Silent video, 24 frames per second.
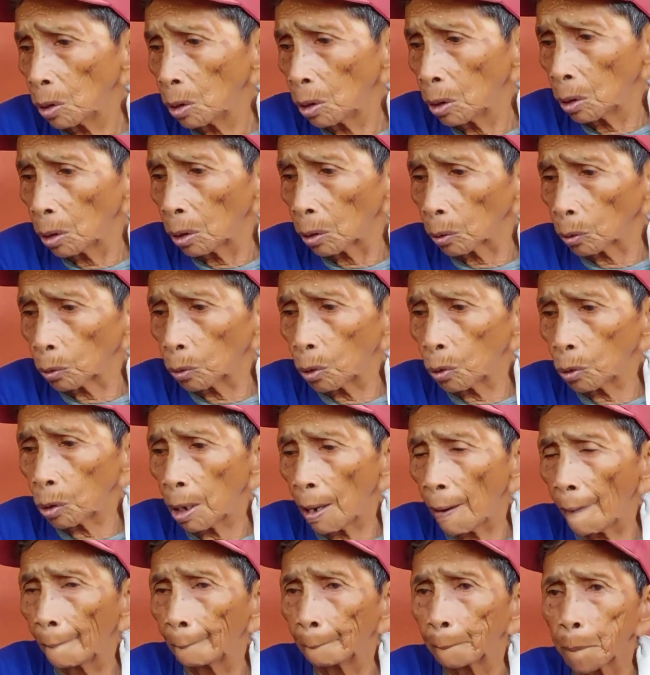Kaya ako na, eh,
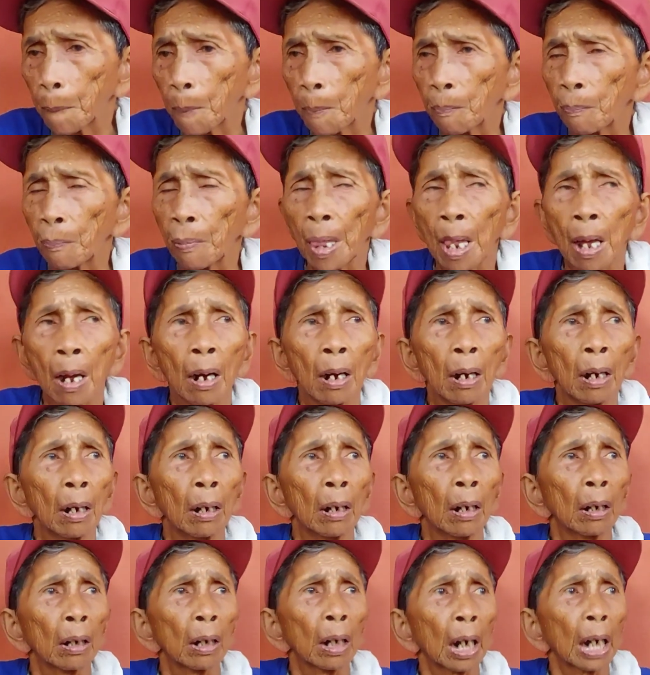ayaw ko ng, ano, ayaw
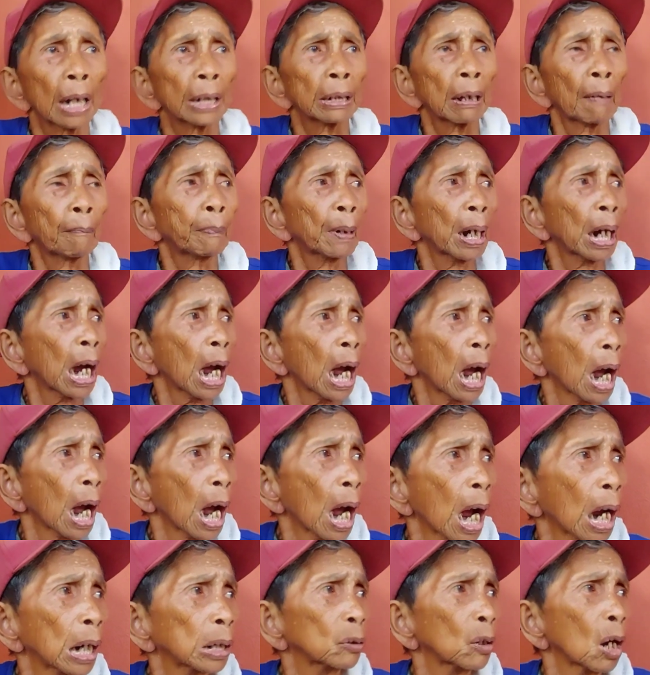ko ng ganyan mga
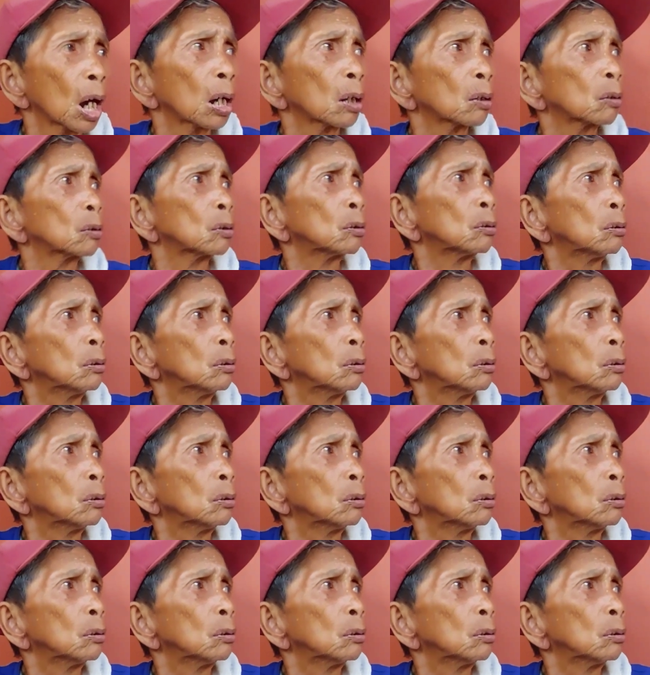pag-ibig-pag-ibig na yan.